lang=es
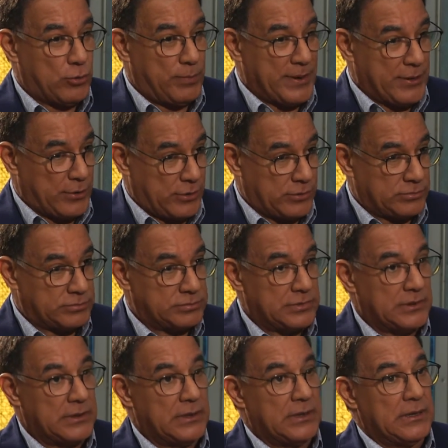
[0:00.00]
Luperón,
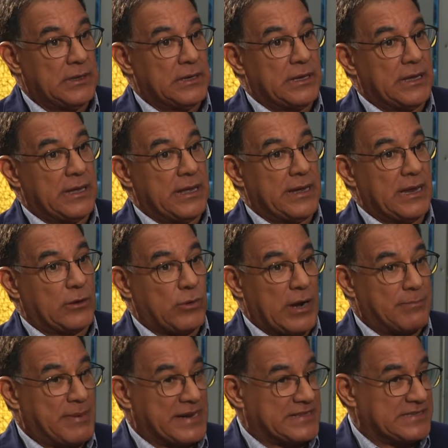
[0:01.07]
en el
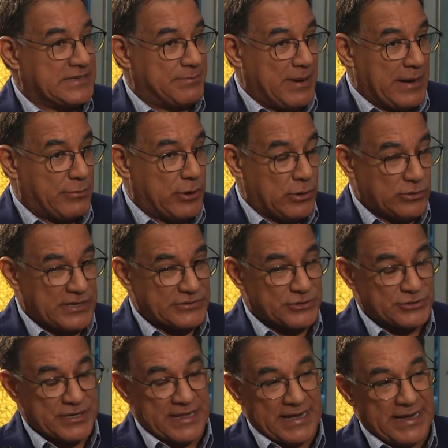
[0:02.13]
cual participamos en una
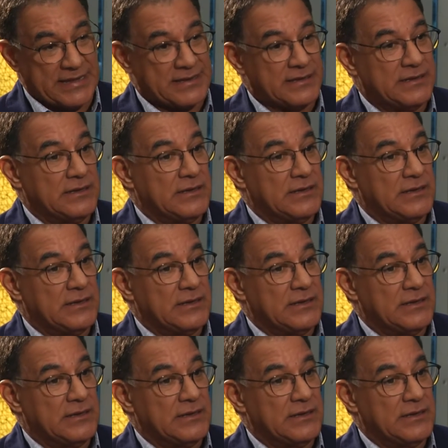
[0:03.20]
sociedad